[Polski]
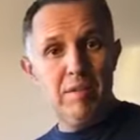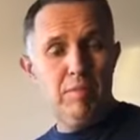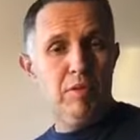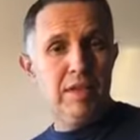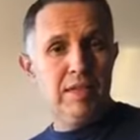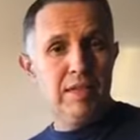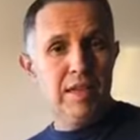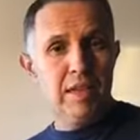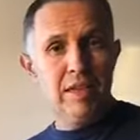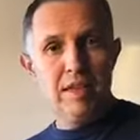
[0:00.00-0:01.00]
Polacy
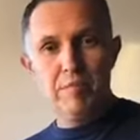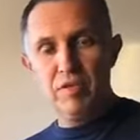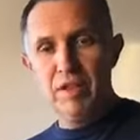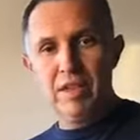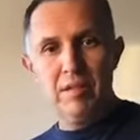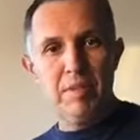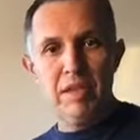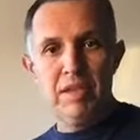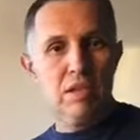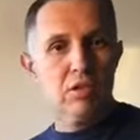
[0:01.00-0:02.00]
zajęli tam czwarte miejsce.